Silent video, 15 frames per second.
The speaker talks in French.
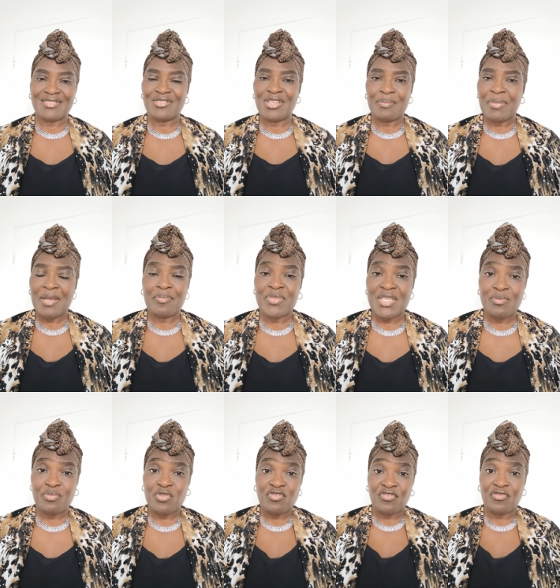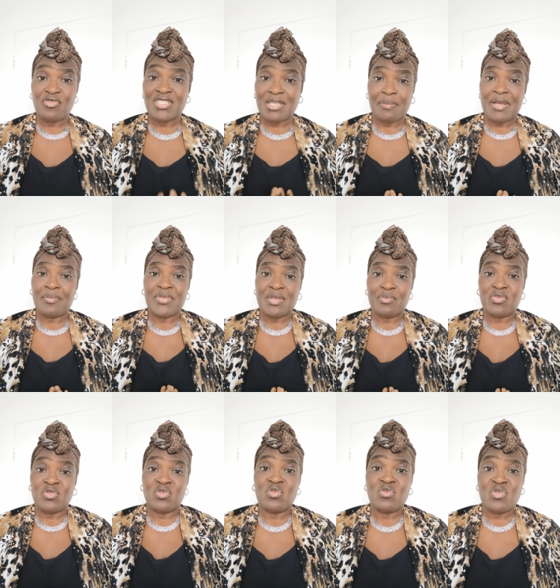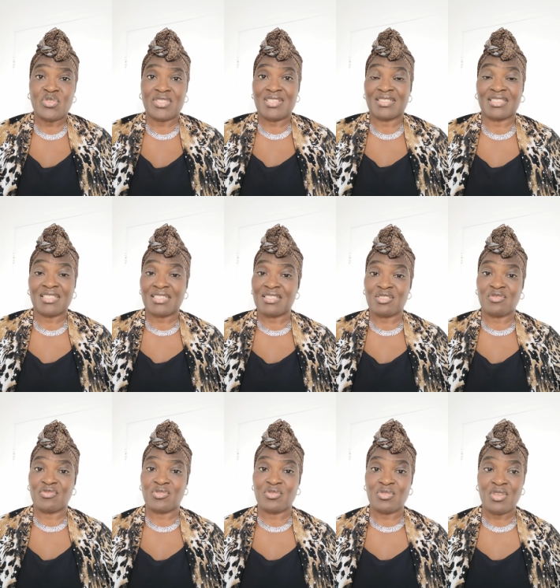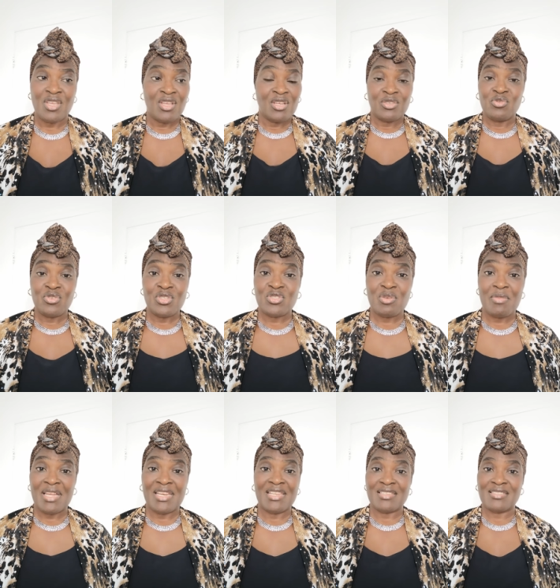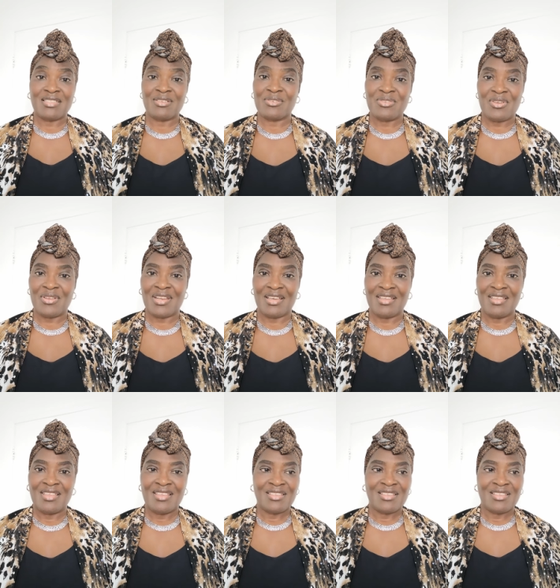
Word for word: Ce n'est pas bien pour vous, ce n'est pas bien pour nous aussi en tant qu'individus. Nous qui sommes à l'extérieur, là,